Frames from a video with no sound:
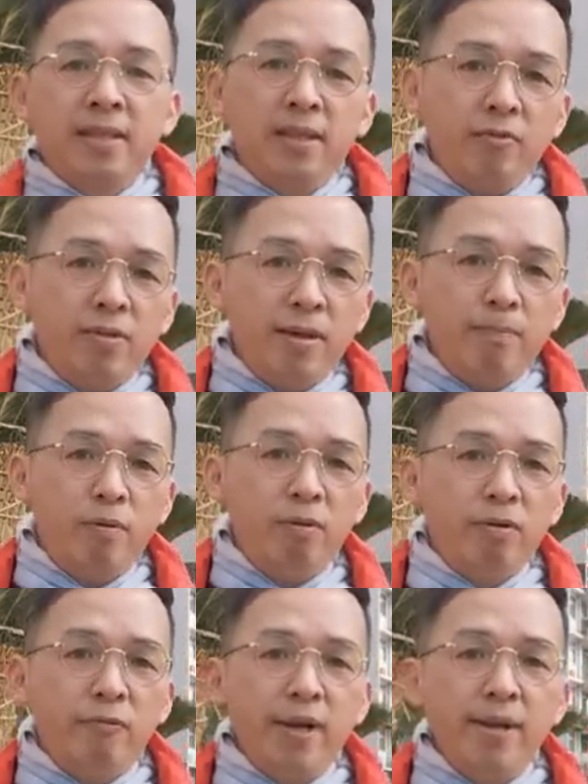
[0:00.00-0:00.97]
Tentunya
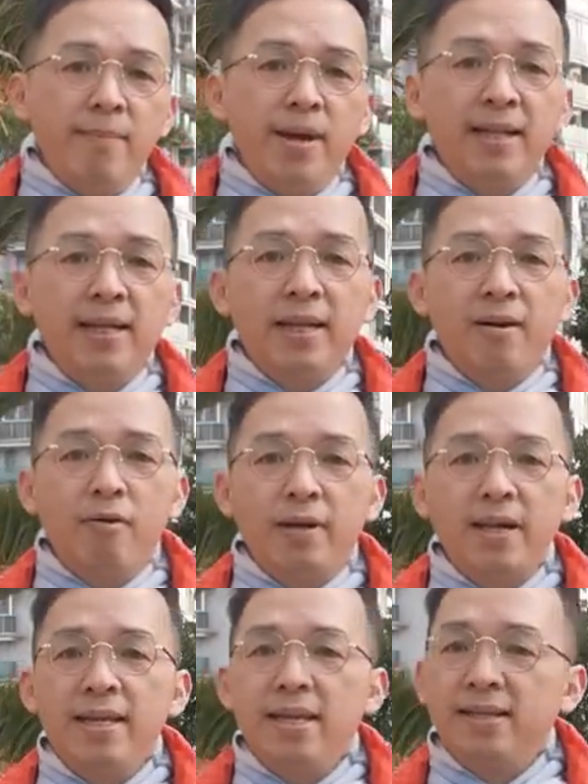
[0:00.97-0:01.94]
Paul Graham adalah
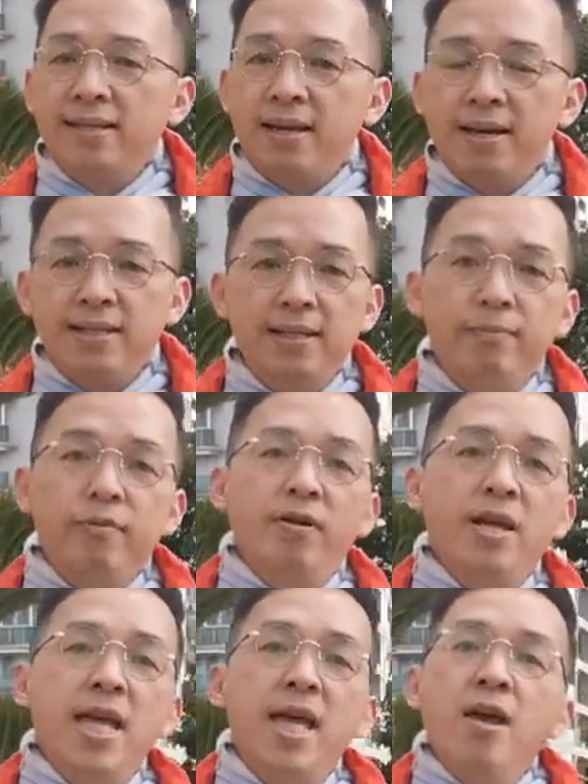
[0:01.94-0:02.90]
orang yang sangat
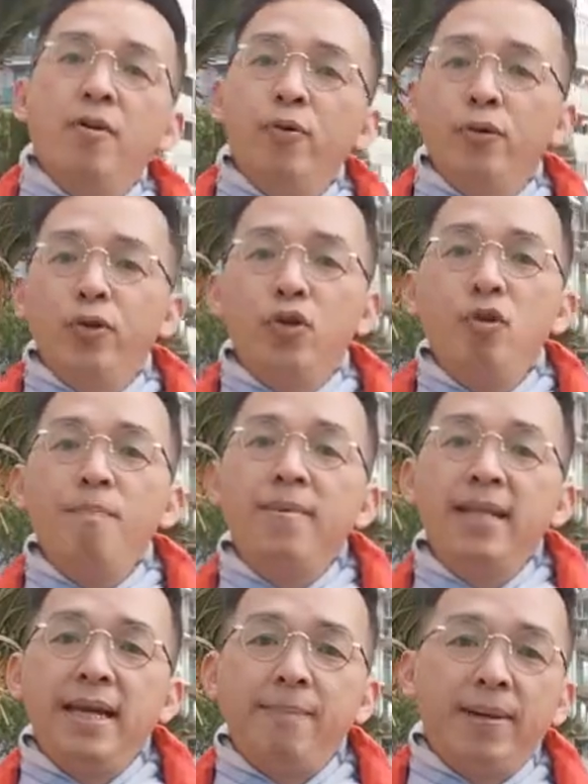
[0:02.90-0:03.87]
sibuk untuk
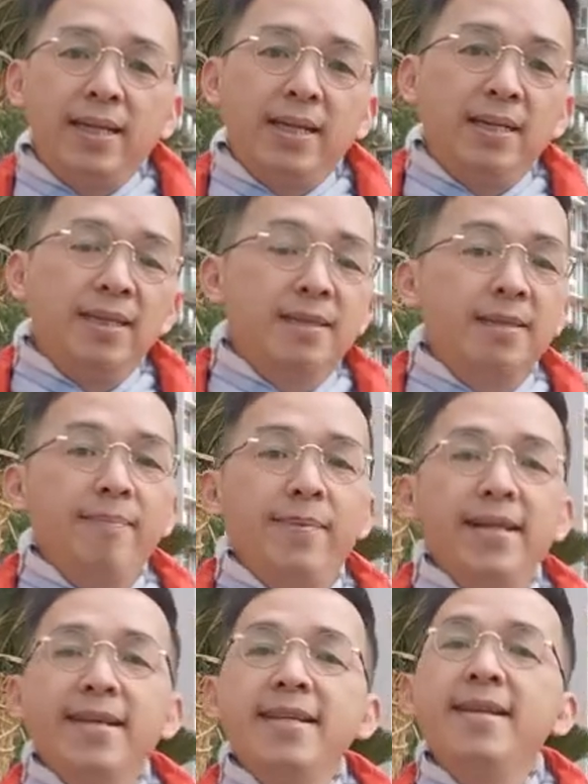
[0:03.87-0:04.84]
mendapatkan
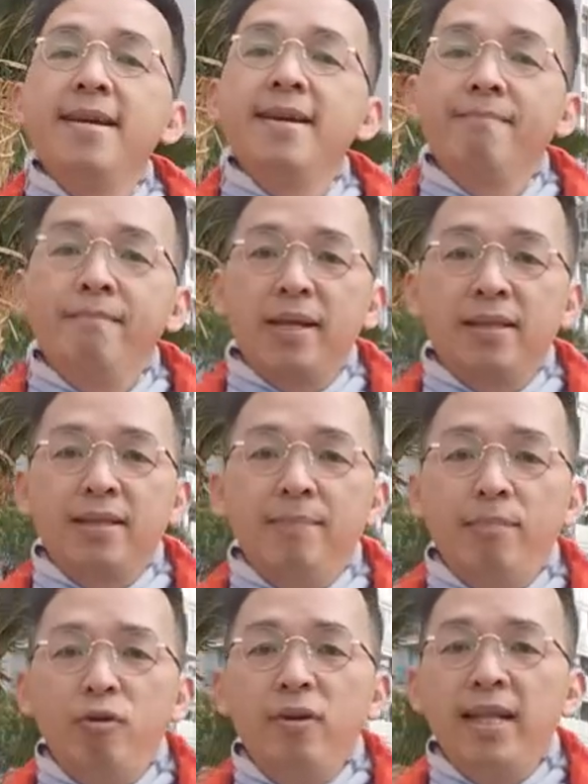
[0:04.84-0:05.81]
kesempatan
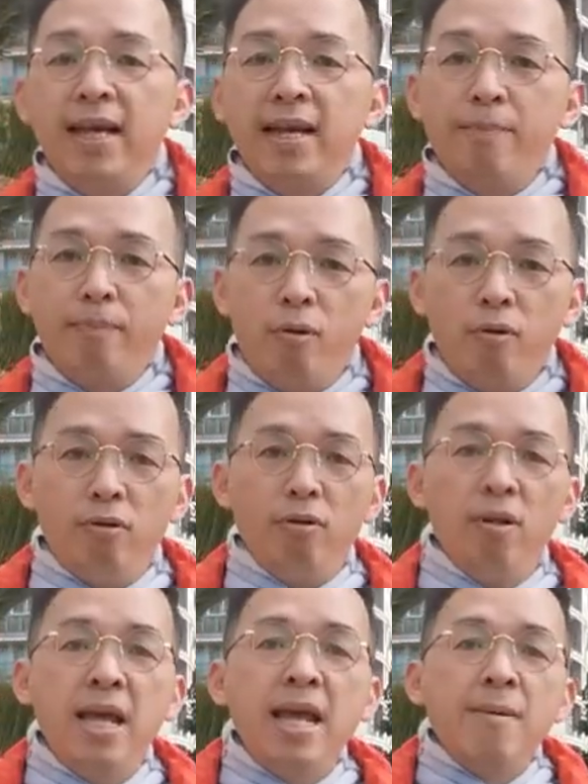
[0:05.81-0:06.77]
bertemu dengan
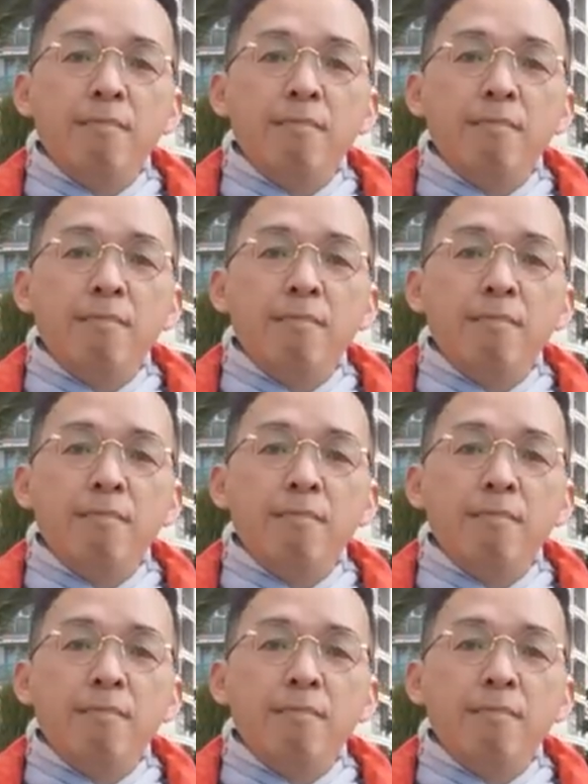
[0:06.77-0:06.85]
Paul.